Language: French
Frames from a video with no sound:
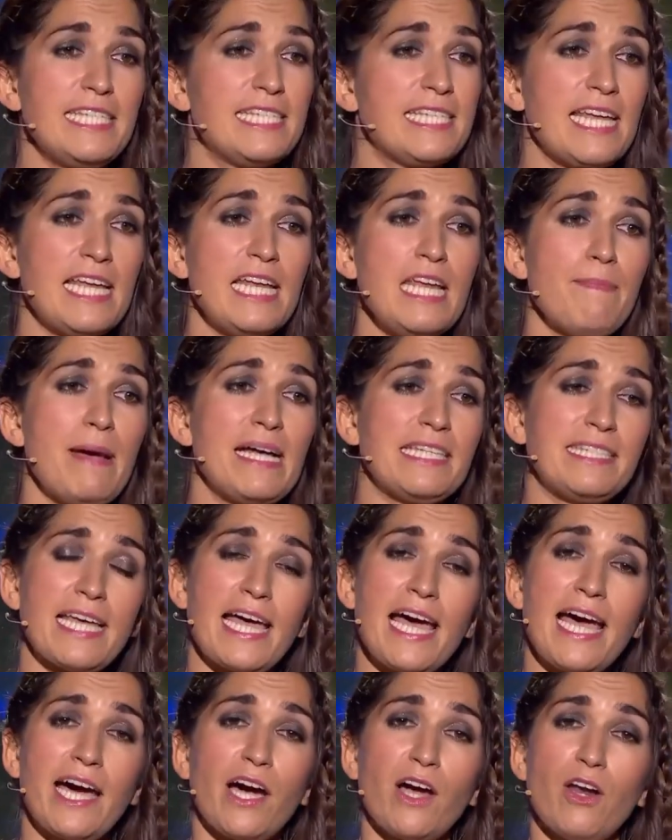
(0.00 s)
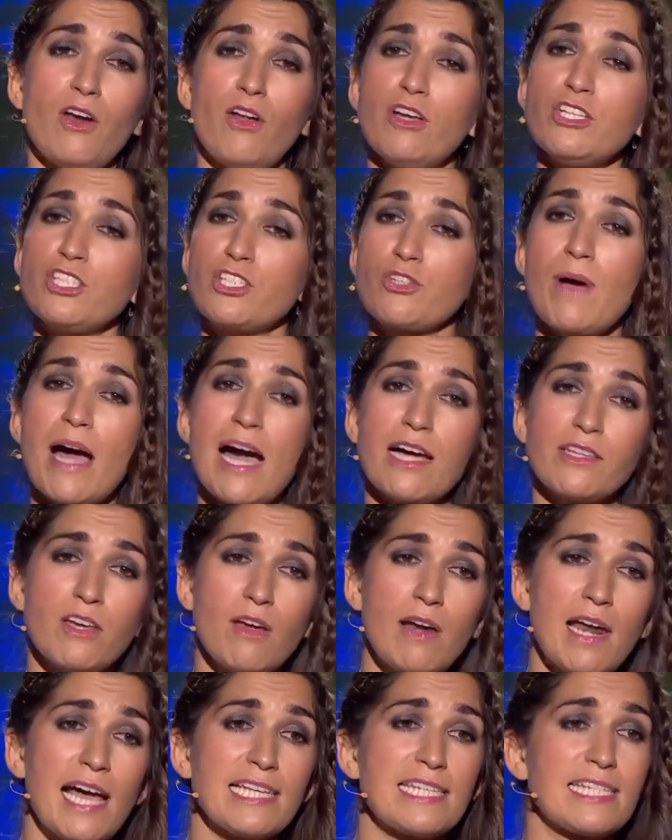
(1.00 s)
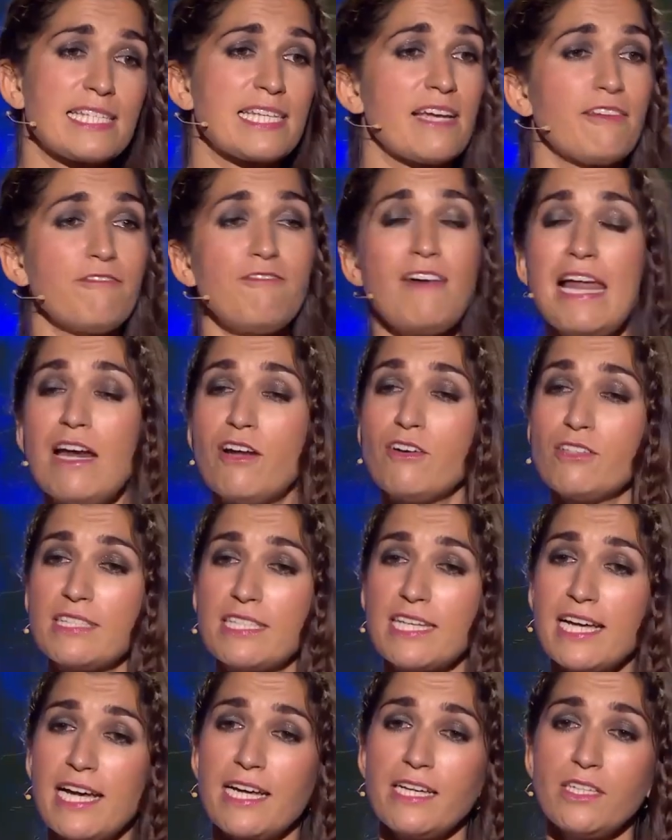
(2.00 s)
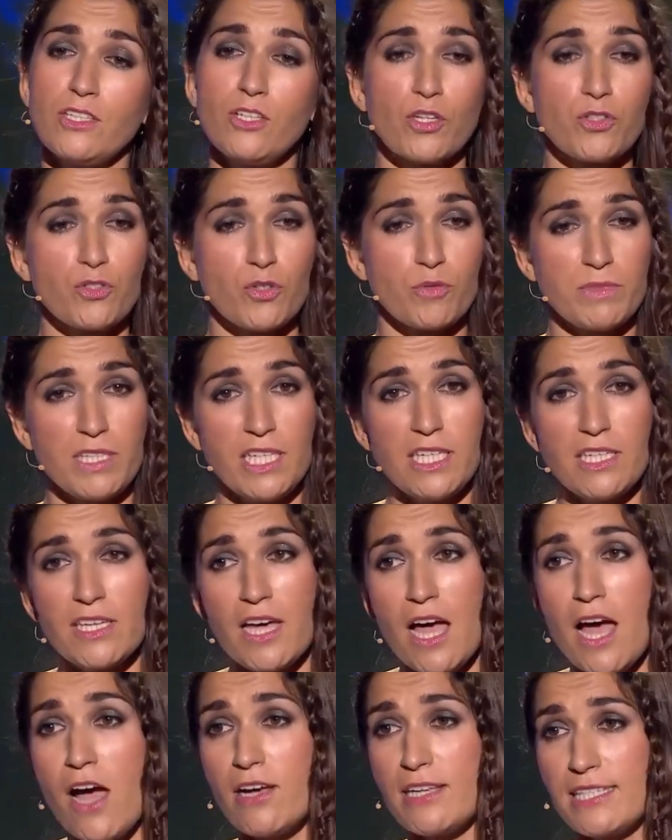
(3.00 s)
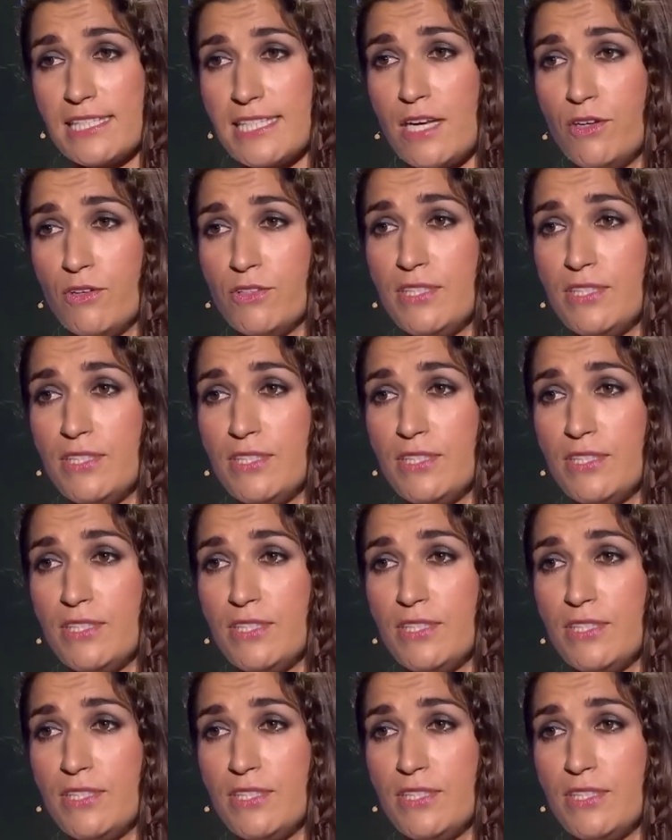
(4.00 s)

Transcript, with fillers: célibataire, le soir de la Saint-Valentin, dans ton petit cœur, c'est le